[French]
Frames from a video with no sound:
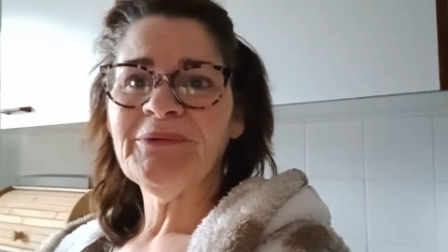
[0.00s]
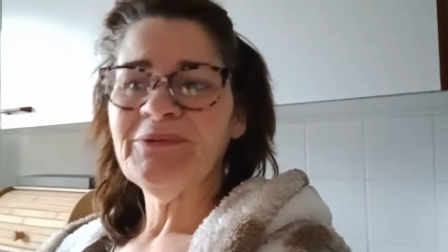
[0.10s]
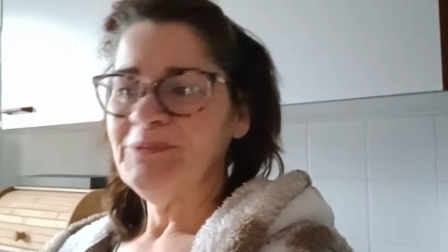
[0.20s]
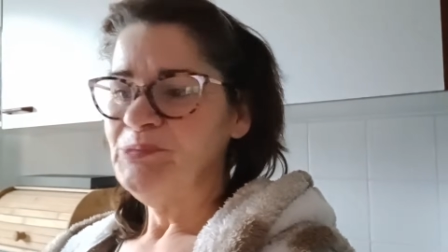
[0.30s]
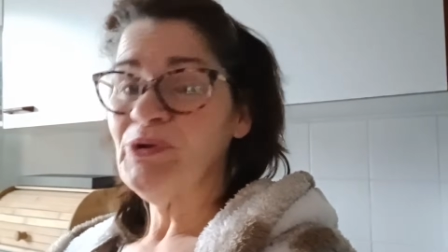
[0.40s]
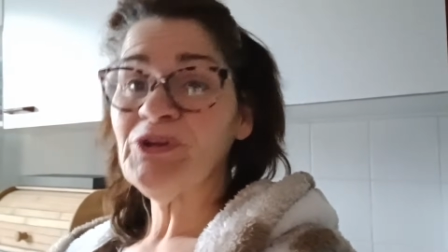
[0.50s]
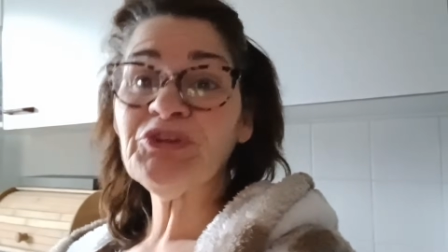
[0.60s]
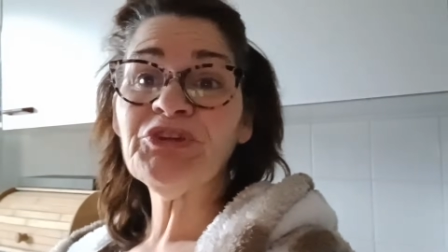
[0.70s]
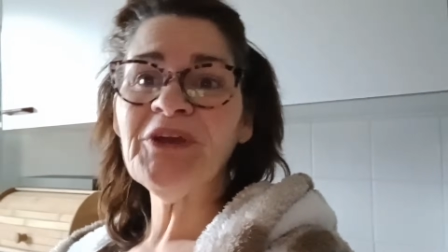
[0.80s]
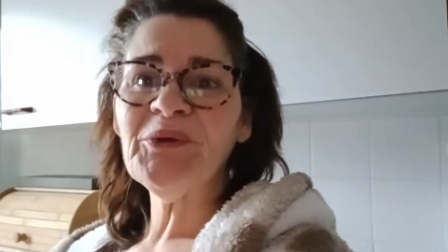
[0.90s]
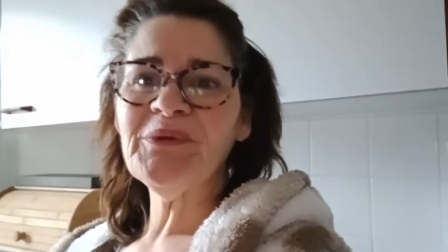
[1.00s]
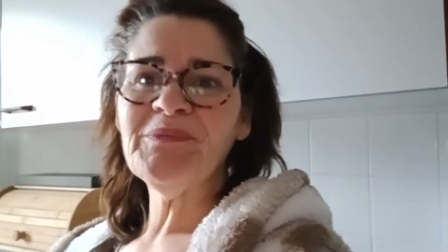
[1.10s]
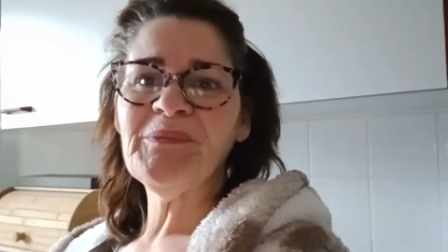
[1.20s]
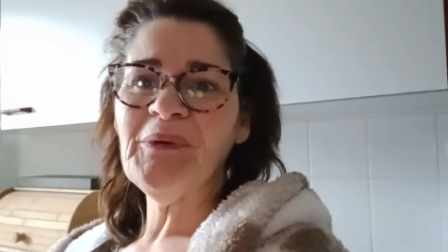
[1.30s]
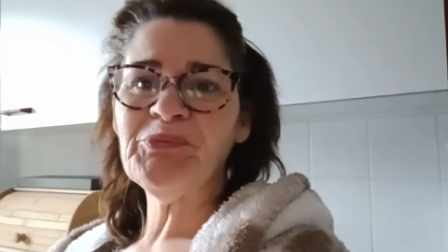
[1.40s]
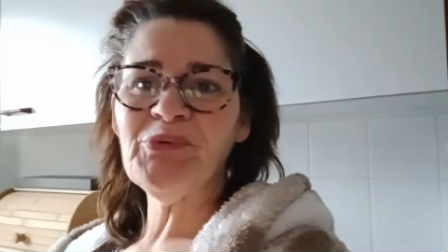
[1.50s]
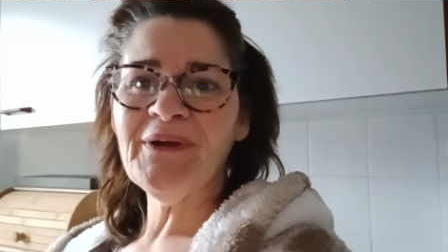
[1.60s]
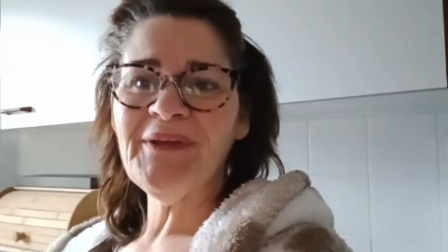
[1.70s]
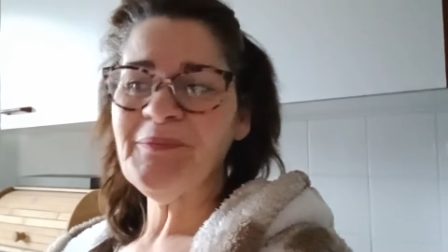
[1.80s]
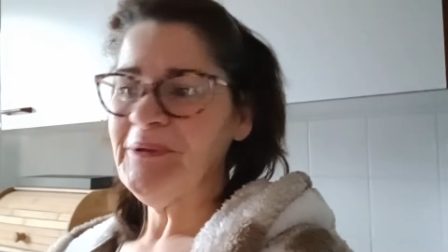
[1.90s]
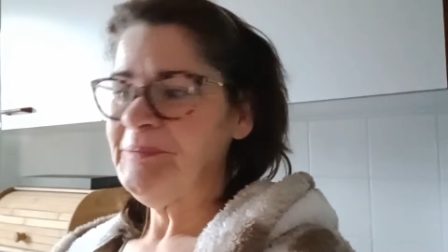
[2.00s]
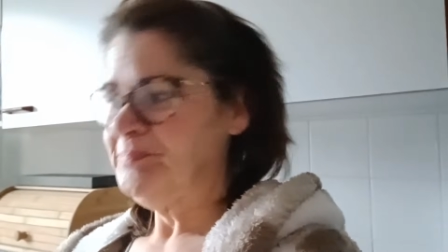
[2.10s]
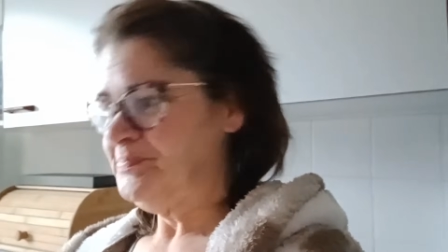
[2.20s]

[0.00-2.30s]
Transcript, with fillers: Euh, pour un chien, oui, mais pas pour un lapin.